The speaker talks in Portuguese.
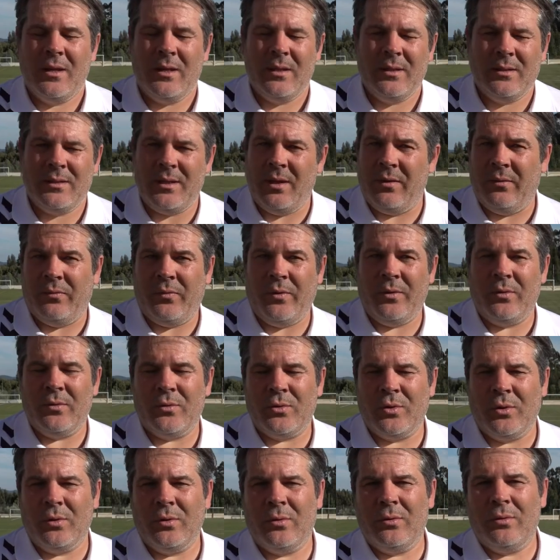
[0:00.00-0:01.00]
Sim, foi um
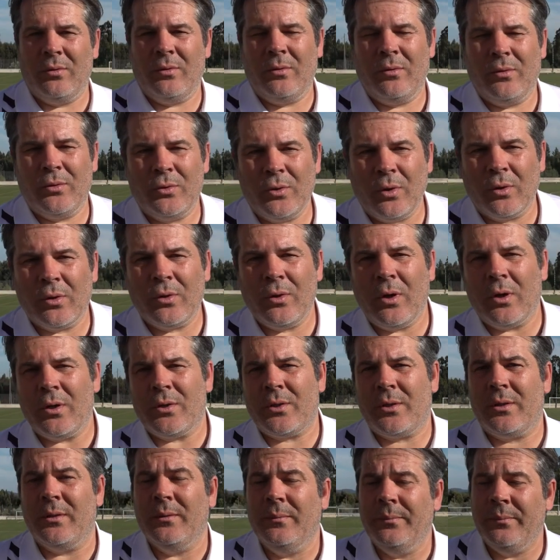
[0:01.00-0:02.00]
jogo, um jogo que
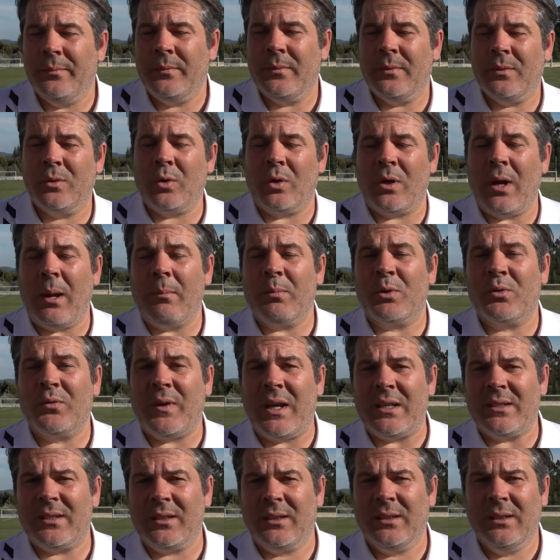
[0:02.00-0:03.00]
nós tornámos
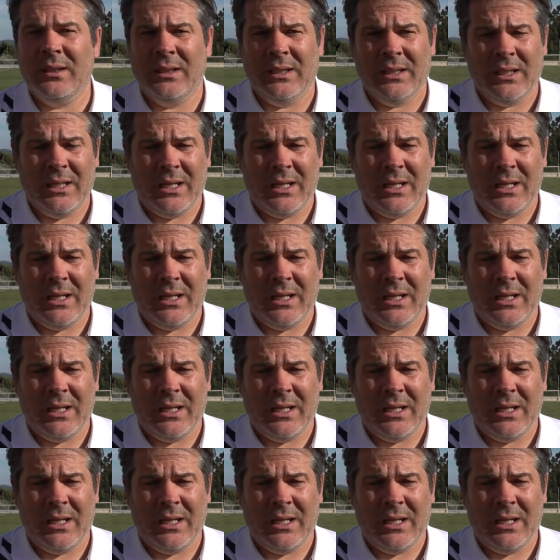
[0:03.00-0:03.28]
fácil,